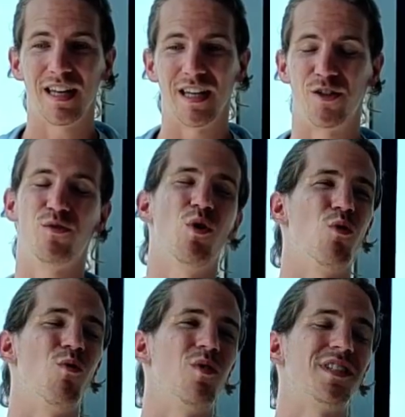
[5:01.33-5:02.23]
et tu
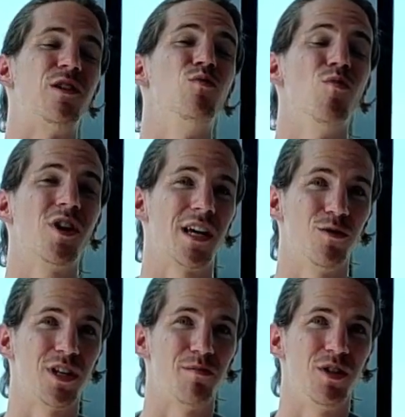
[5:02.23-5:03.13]
vois, ça nous manque avec
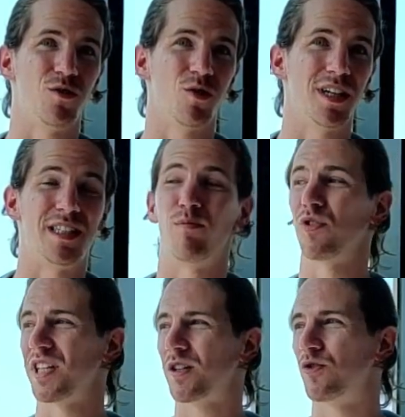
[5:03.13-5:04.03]
nos amis, tu vois. Et c'est
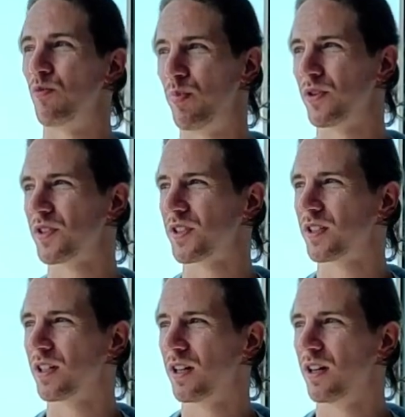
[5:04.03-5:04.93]
pour ça que je
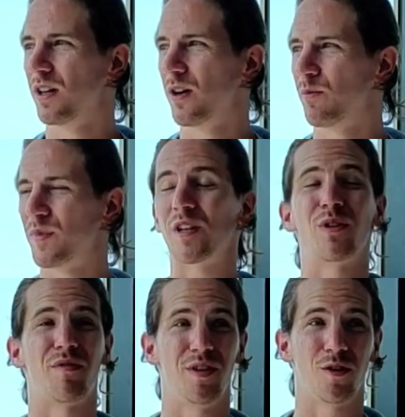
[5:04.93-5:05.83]
pense, peut-être
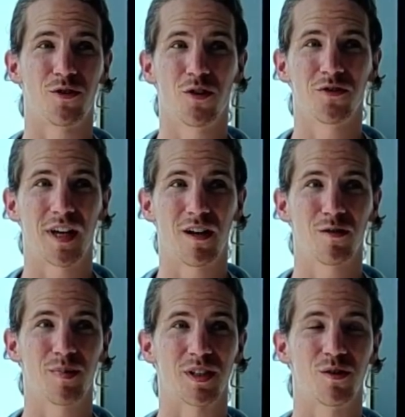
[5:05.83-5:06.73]
qu'on a fait notre temps en
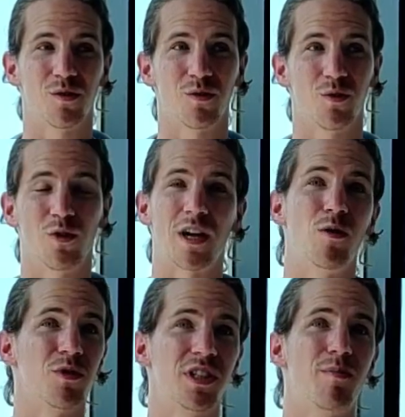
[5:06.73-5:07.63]
Thaïlande parce qu'on a
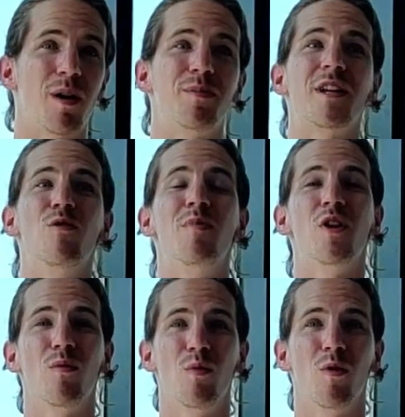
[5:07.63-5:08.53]
commencé par peut-être le
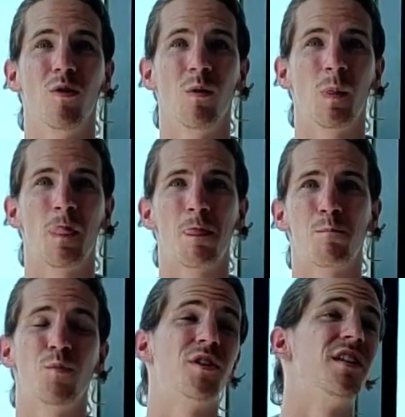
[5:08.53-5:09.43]
meilleur moment
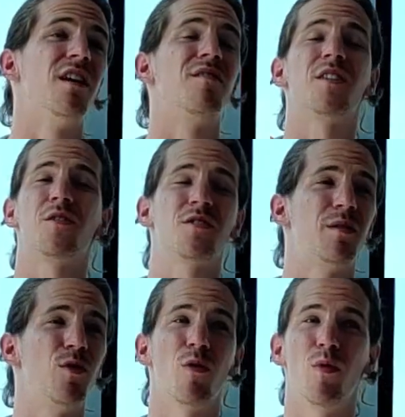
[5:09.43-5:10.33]
peut-être il y a 20 ans,
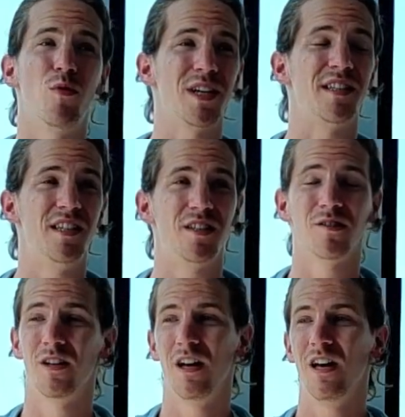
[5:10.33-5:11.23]
c'est le meilleur moment, il y a 10
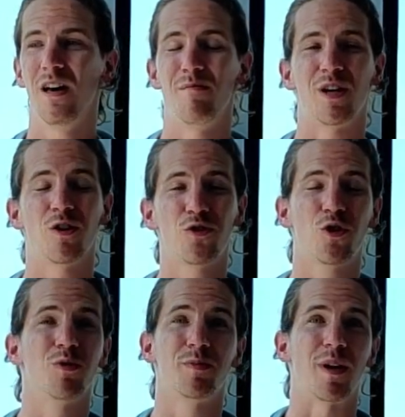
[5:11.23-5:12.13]
ans. Mais quand tu
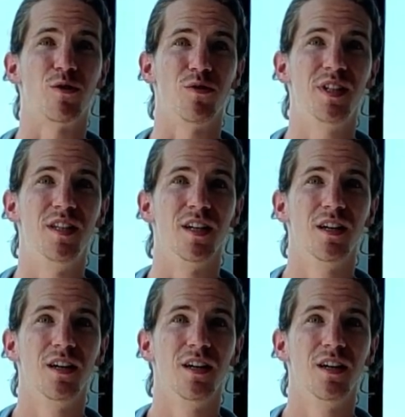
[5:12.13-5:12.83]
commences par le Covid, tu